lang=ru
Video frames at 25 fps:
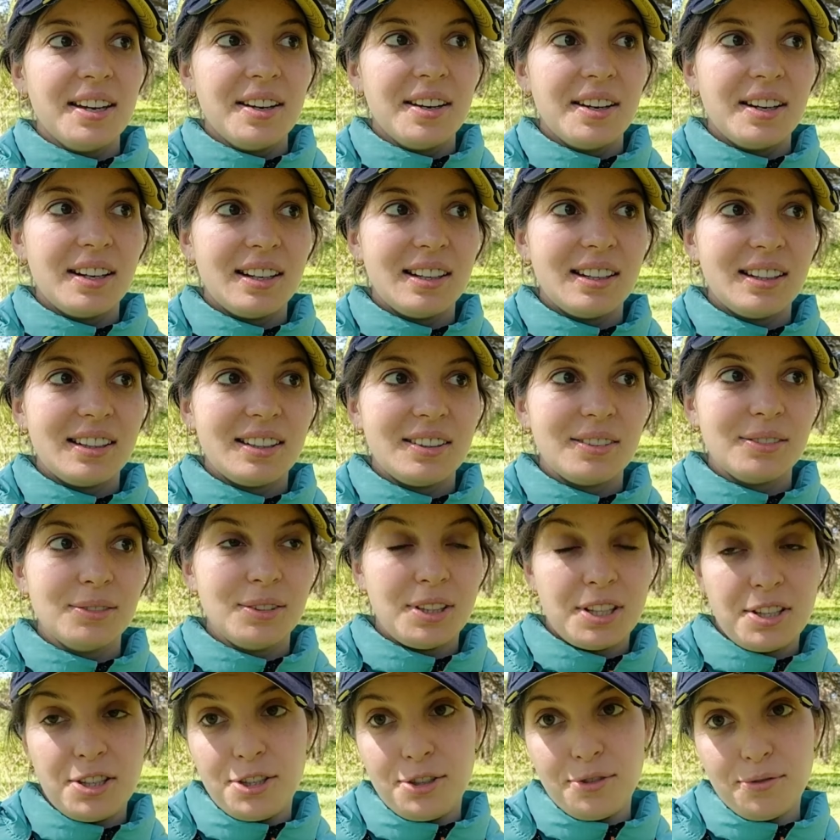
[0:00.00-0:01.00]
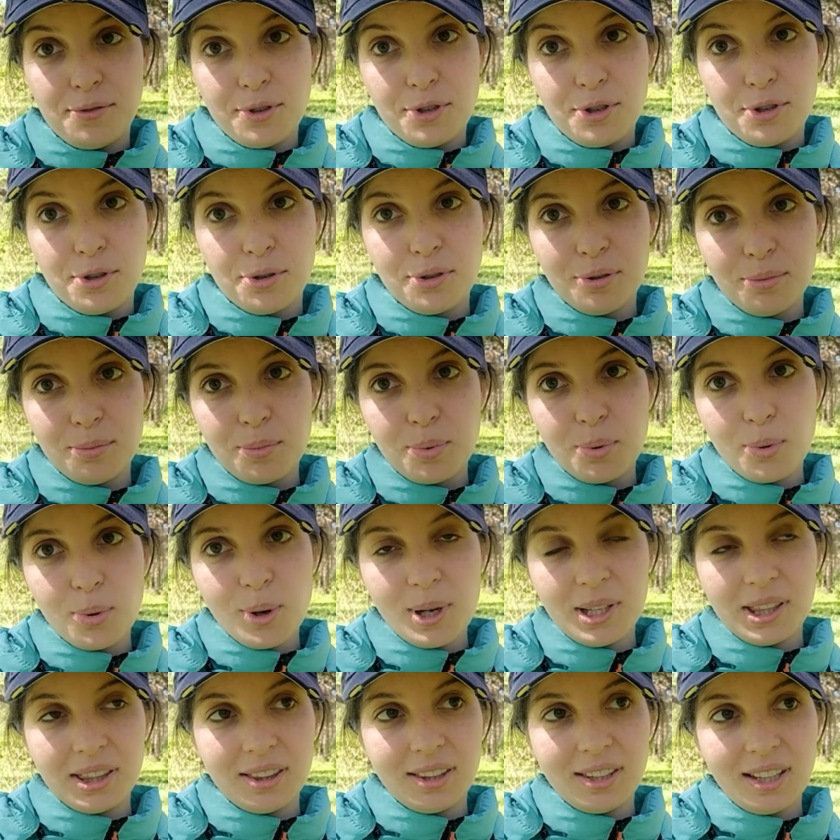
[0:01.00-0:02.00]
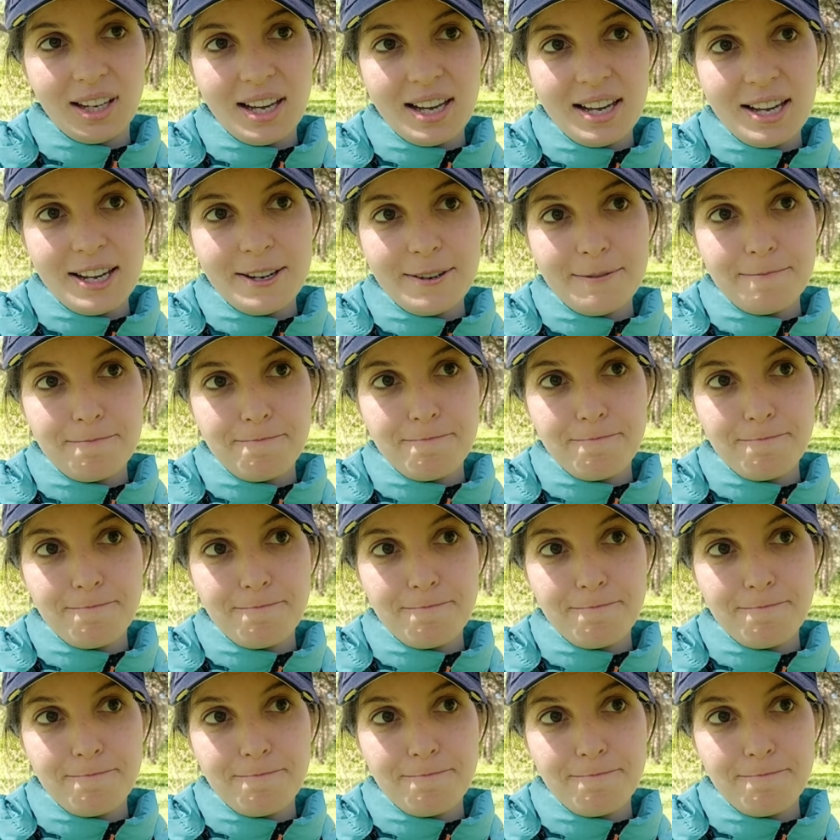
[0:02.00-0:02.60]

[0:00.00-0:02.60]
Э, у нас сегодня суббота,